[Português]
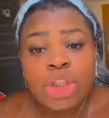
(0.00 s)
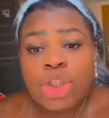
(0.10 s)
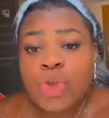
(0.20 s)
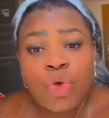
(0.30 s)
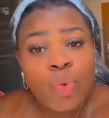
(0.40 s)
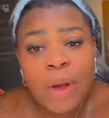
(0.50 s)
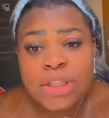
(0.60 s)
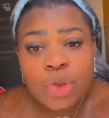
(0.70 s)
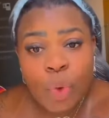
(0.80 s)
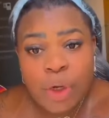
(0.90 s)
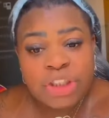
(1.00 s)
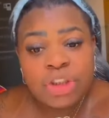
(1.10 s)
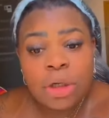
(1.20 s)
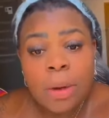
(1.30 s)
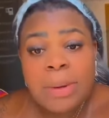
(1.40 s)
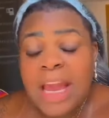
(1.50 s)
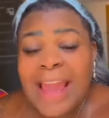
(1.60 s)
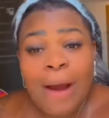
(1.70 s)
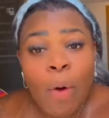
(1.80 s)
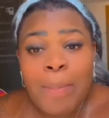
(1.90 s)
de situações porque
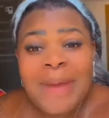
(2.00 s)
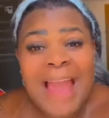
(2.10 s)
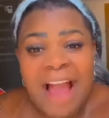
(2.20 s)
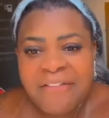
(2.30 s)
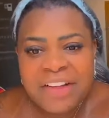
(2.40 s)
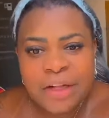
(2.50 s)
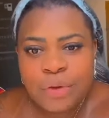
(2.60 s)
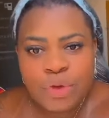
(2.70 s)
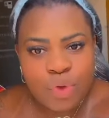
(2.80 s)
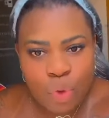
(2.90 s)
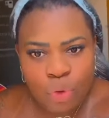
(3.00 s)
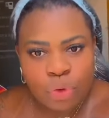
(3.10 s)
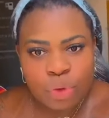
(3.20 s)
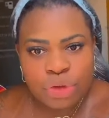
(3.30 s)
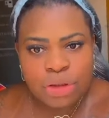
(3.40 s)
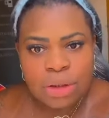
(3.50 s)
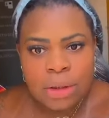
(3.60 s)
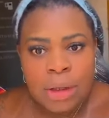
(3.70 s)
quer copiar a vida dos outros.